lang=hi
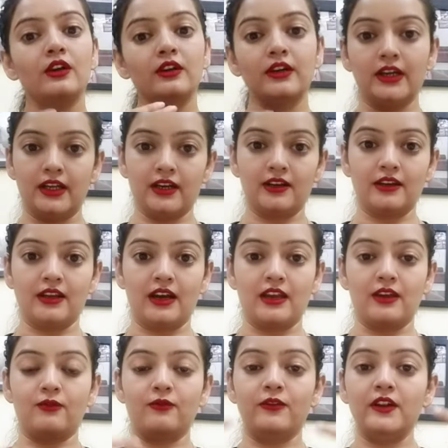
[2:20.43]
गटकना
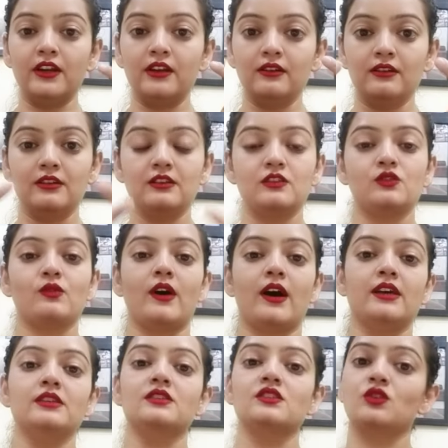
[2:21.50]
है फिर
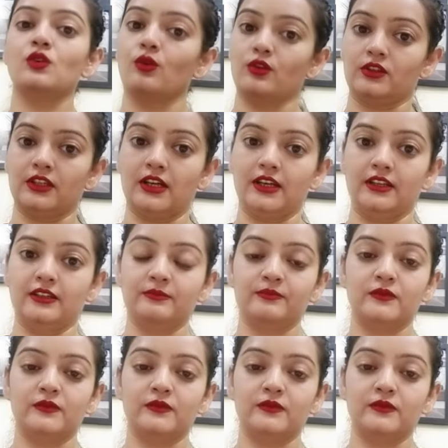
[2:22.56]
श्वास छोड़ना है